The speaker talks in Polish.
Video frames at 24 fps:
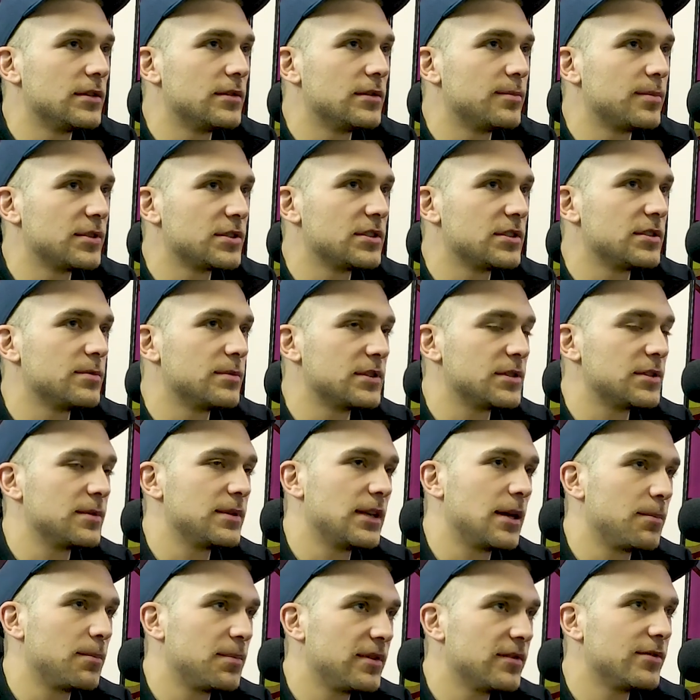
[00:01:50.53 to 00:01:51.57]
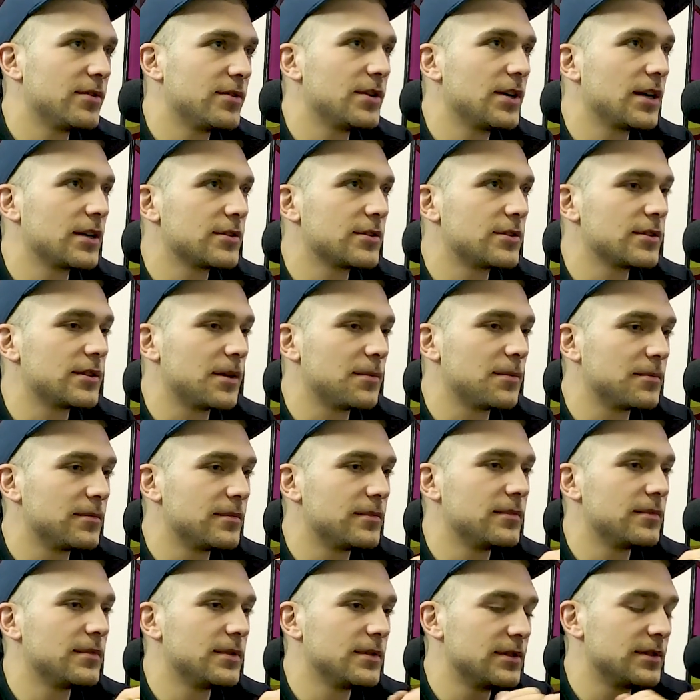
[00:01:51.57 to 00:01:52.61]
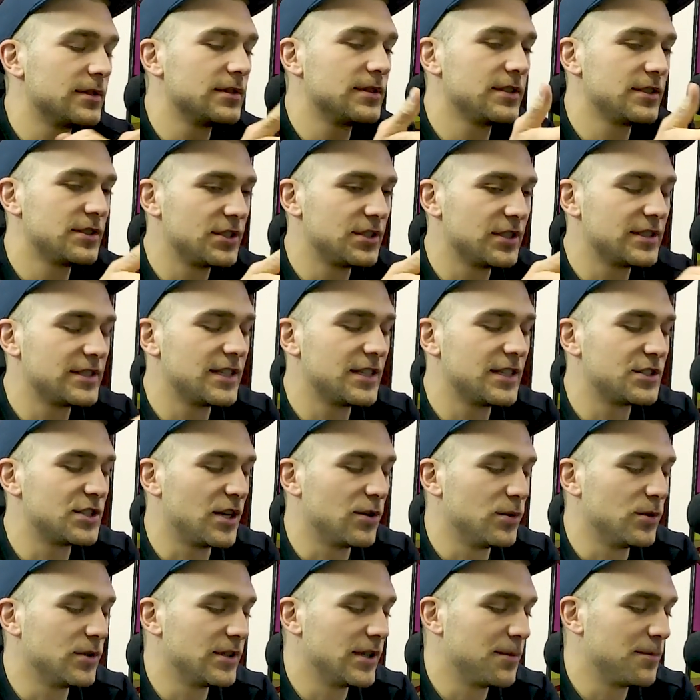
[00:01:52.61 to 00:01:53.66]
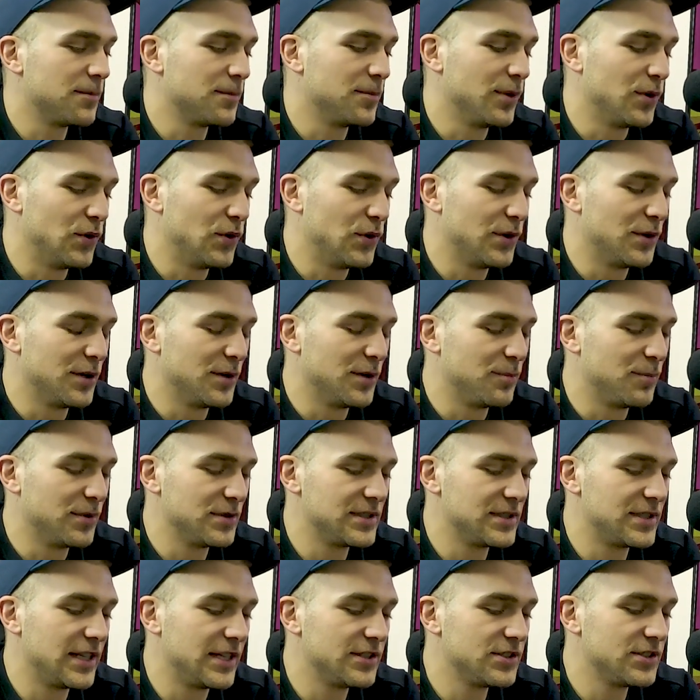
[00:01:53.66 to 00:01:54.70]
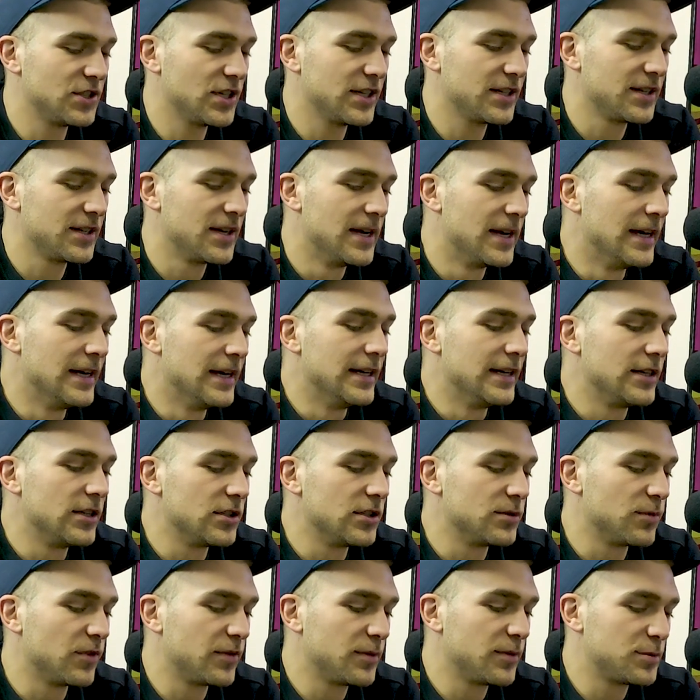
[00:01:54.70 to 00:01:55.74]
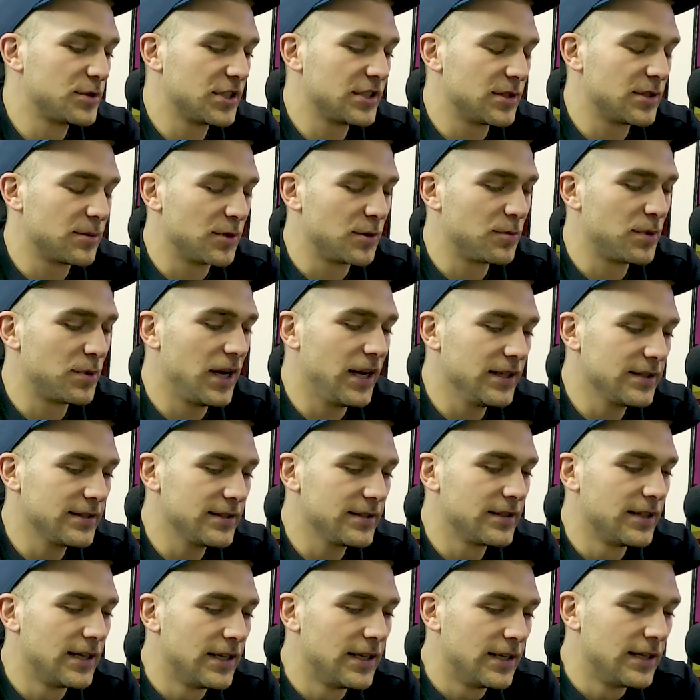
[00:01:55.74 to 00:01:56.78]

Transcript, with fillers: poszliśmy sobie na piwo, jak to tam się zdarzało nam po, po zdjęciach i on mówi, przyjdzie mój brat,